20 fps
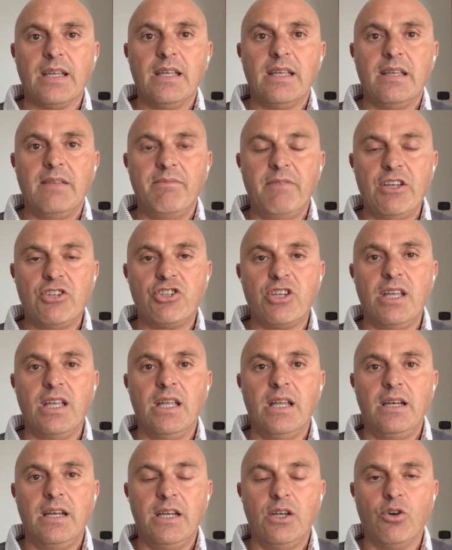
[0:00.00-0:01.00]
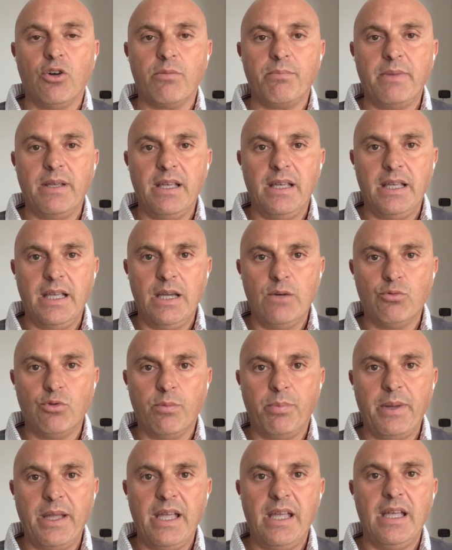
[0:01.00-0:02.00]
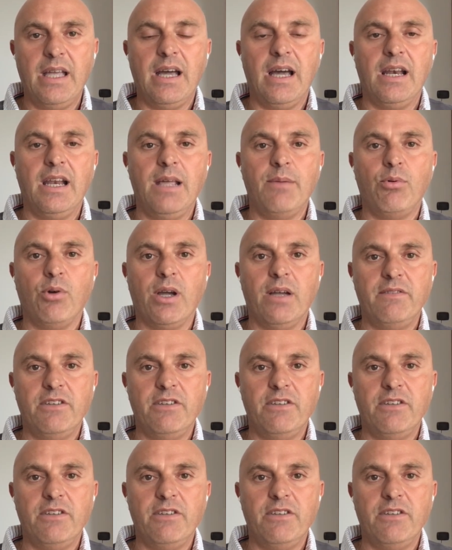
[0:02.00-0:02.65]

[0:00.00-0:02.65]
Invece le norme europee all'epoca